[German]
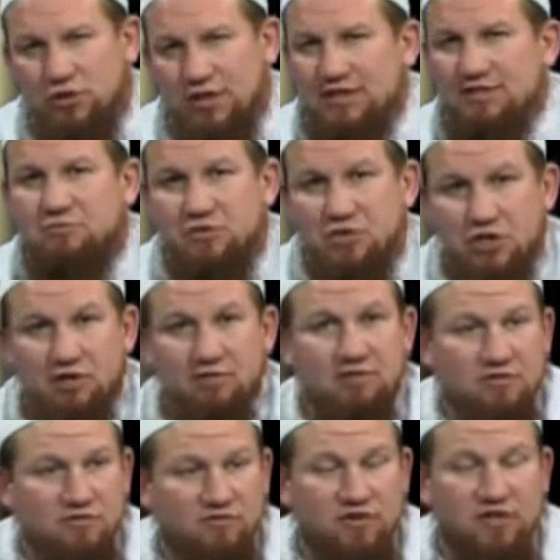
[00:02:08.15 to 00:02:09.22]
Insbesondere, wenn
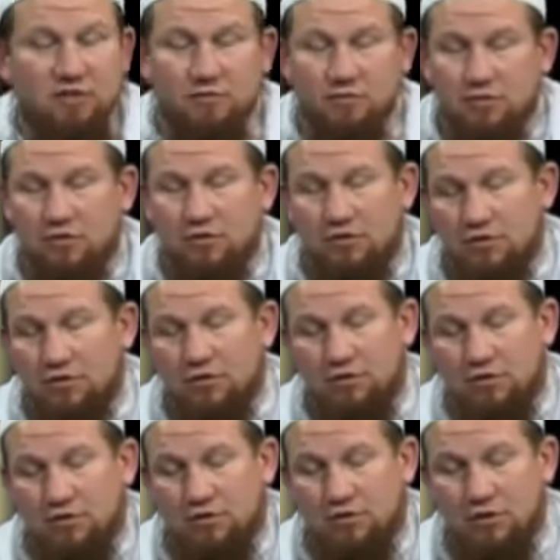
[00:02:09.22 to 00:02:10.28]
man so viele,
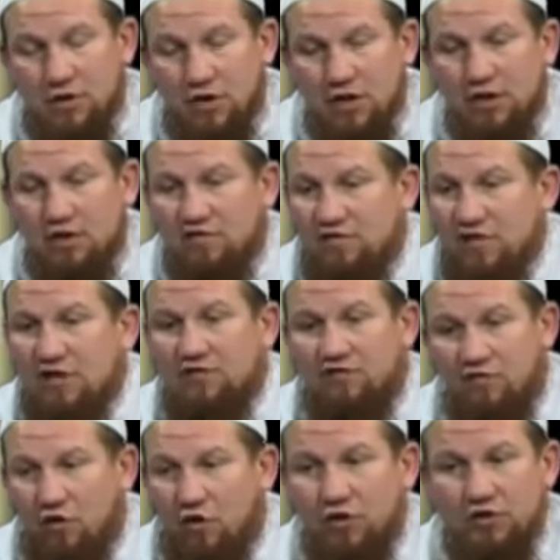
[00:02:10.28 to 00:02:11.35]
äh, äh, äh, viele
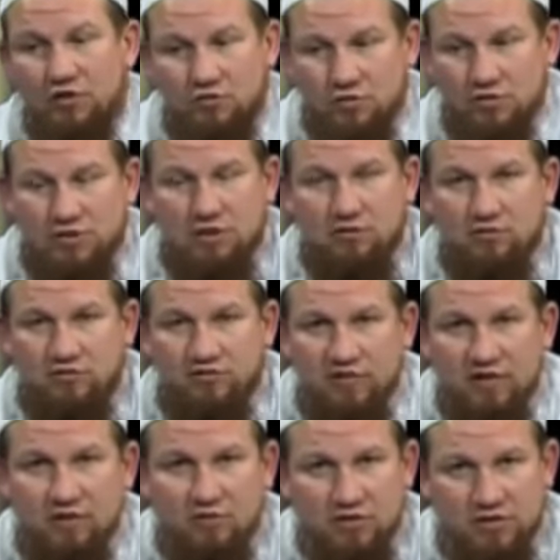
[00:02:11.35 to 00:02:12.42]
Freunde dort hat oder
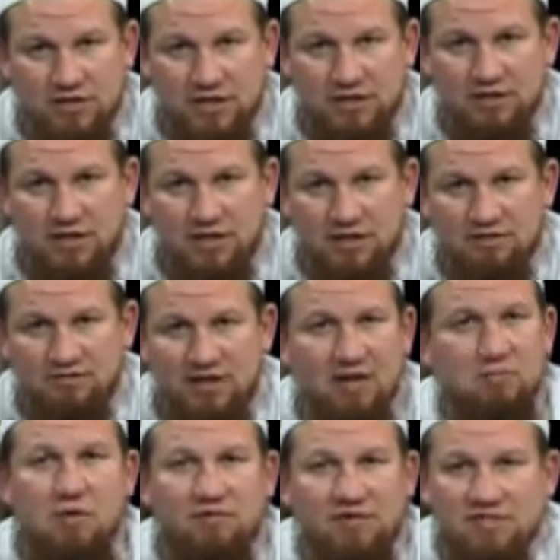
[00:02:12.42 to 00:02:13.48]
viele Kontakte hat, weil
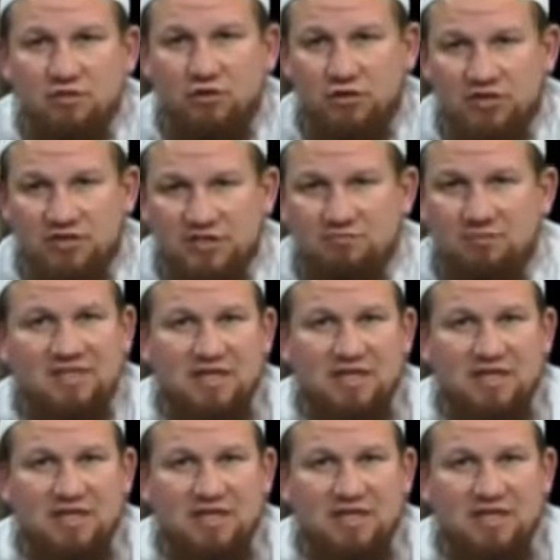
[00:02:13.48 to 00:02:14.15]
immer was Neues ist.